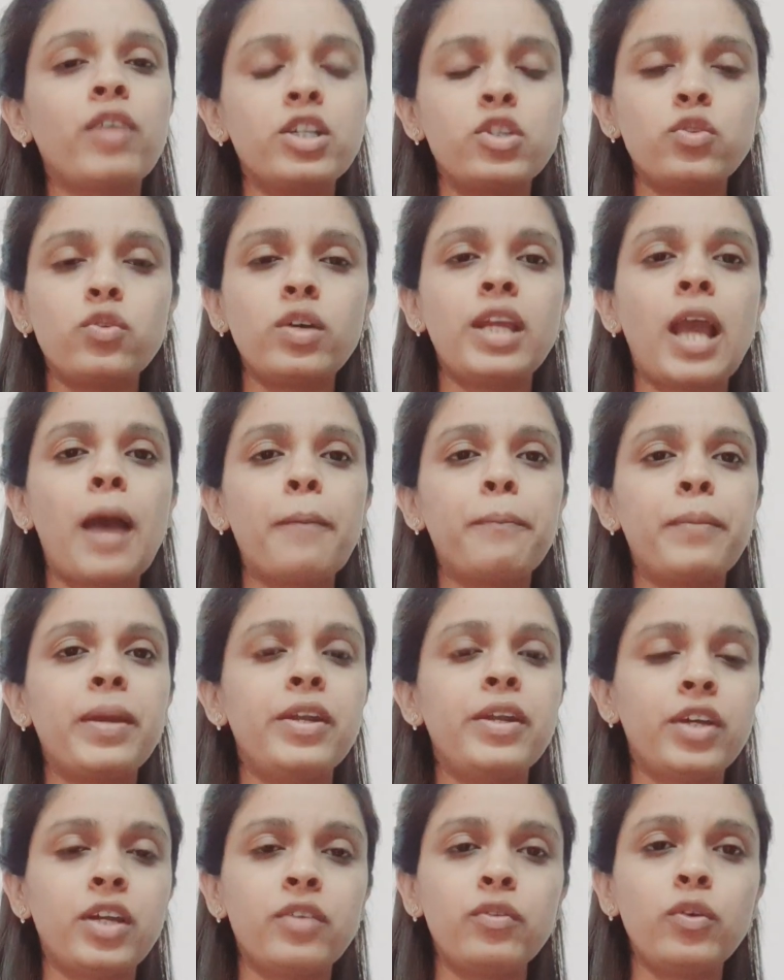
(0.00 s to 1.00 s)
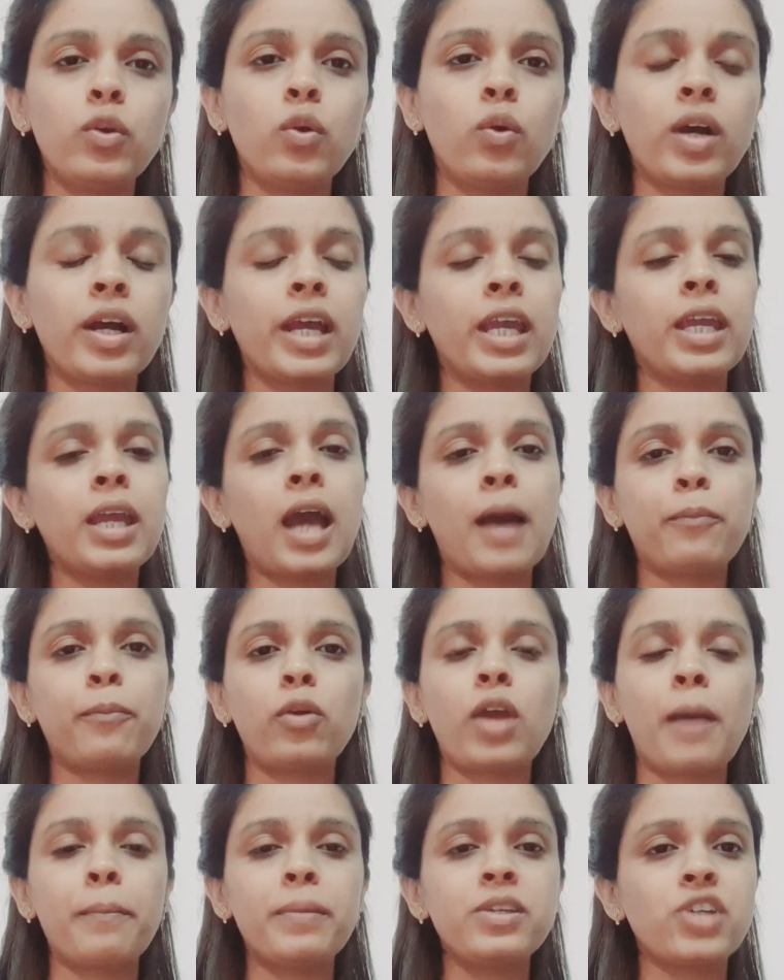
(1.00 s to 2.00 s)
वर्चुअल यहाँ पे इंटरव्यू होगा कहीं
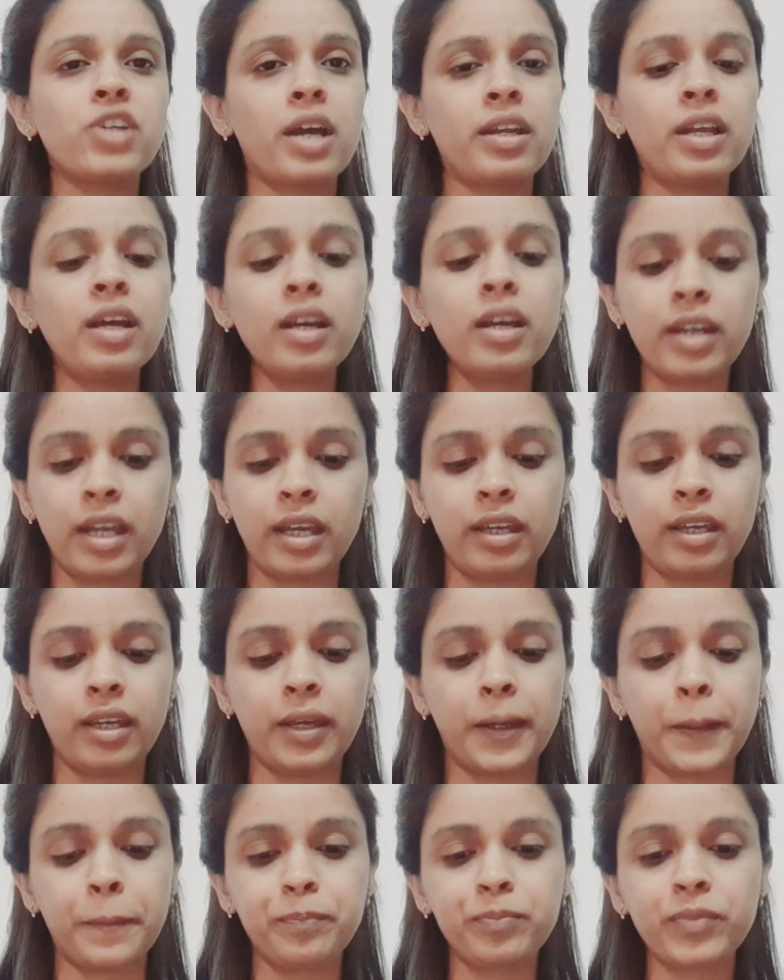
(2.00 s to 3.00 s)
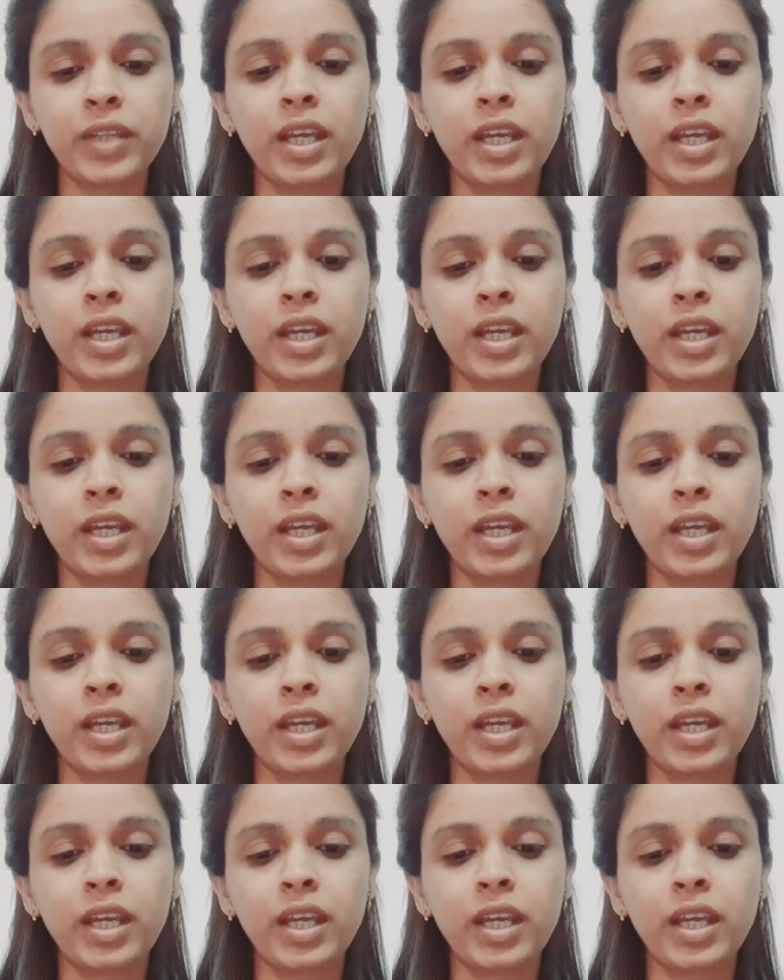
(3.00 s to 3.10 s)
आपको यहाँ पे जाना नहीं है